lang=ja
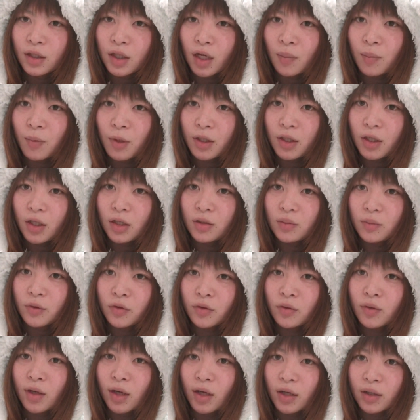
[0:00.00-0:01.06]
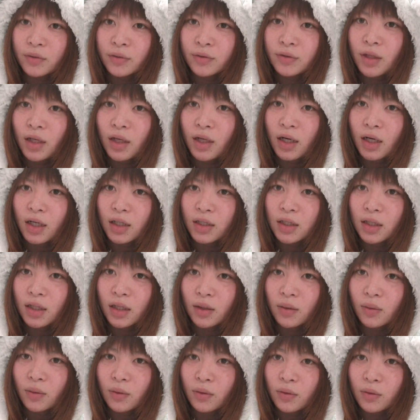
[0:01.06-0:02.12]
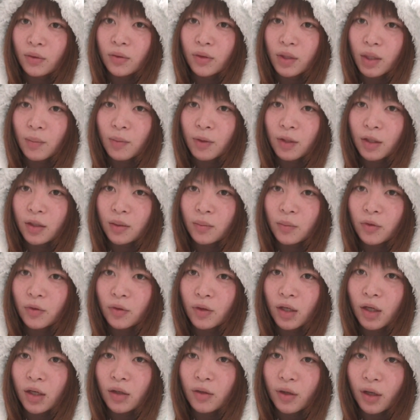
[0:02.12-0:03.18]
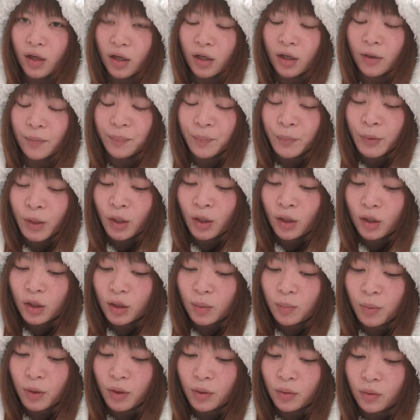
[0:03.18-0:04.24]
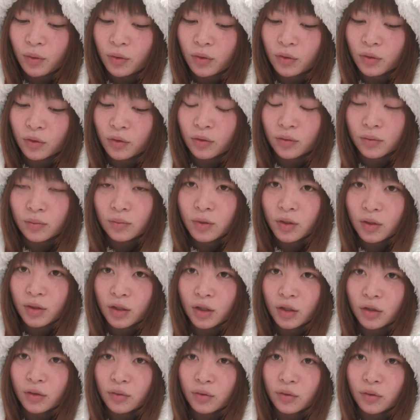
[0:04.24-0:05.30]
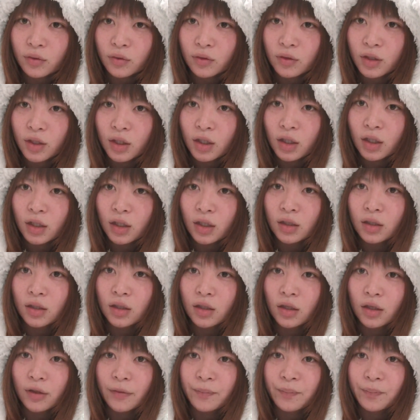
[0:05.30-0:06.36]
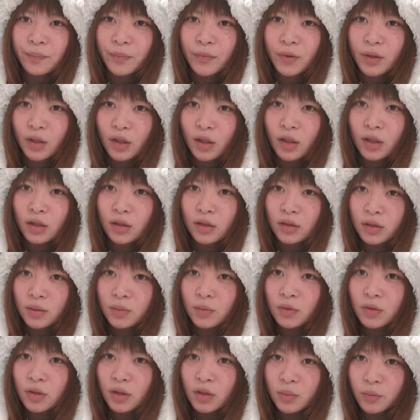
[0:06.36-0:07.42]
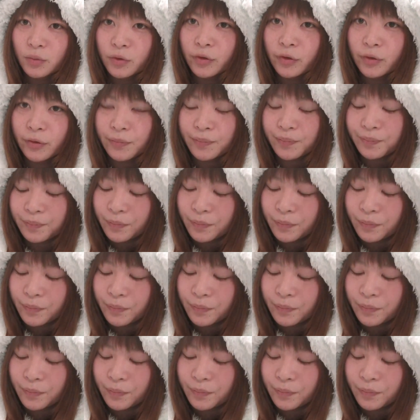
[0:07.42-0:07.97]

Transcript: 貯めているものがある普段から出ない子ほど貯めてるものがあるからやっぱりこういうのを見とかないといけないなってで自分たちもやっ